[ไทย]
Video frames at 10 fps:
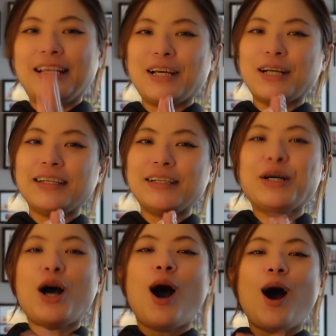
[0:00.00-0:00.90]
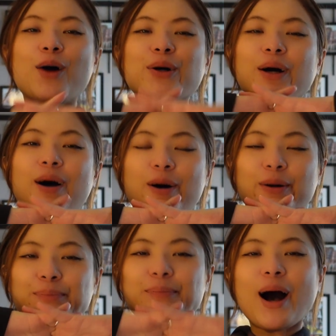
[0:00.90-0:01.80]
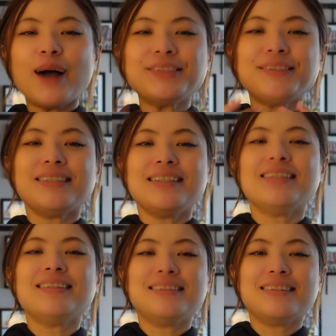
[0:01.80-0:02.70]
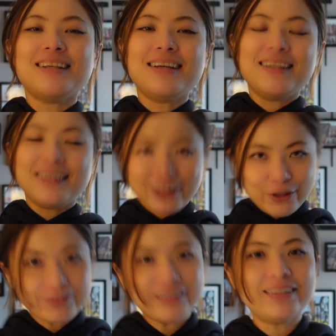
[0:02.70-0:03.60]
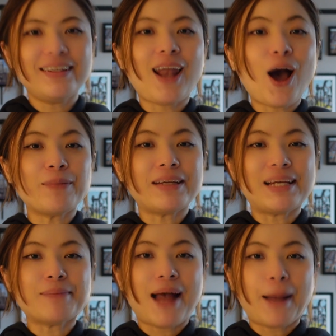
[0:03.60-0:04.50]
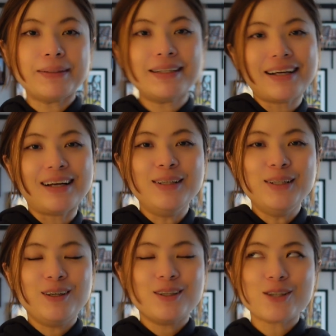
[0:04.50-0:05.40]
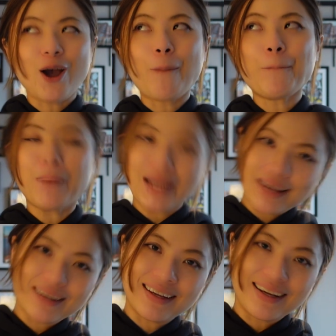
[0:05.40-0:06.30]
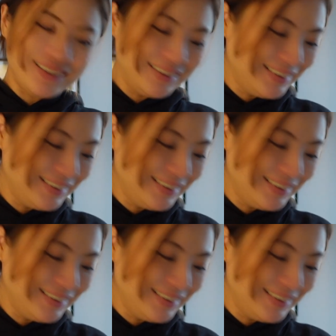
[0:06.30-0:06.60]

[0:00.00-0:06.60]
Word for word: นี่ก็คือฮอลของ Boston River รอบนี้มาเพื่อช้อปปิ้งนะคะ